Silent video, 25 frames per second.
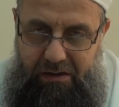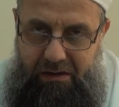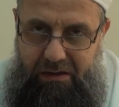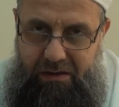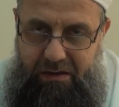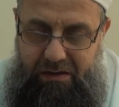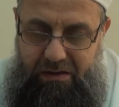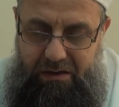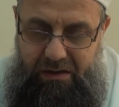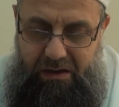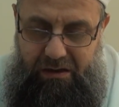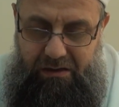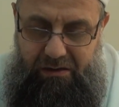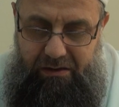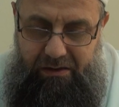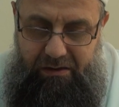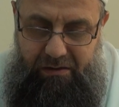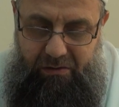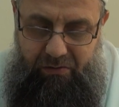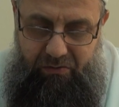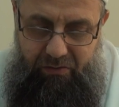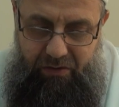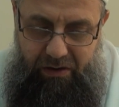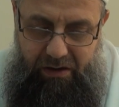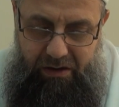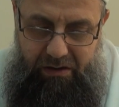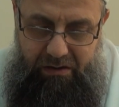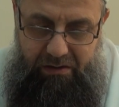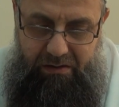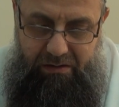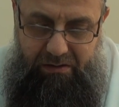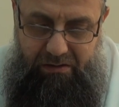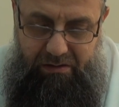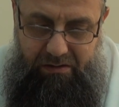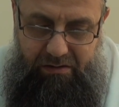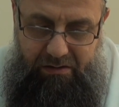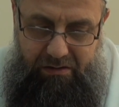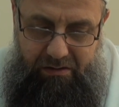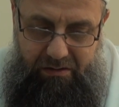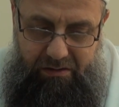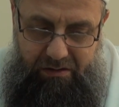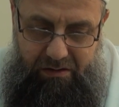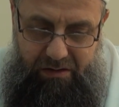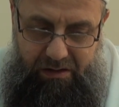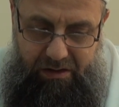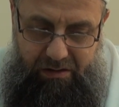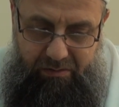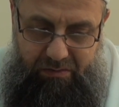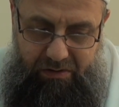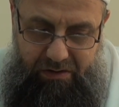Zeyd nedir? Faildir.
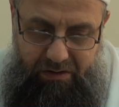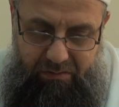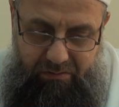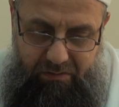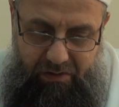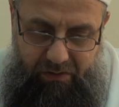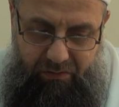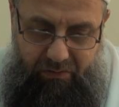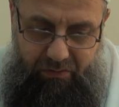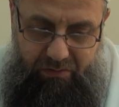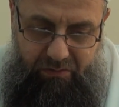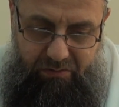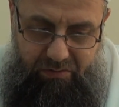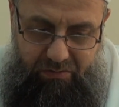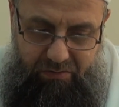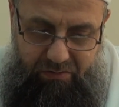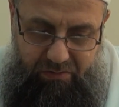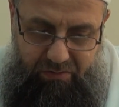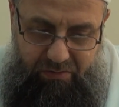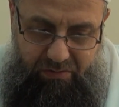Amran mef'uldür.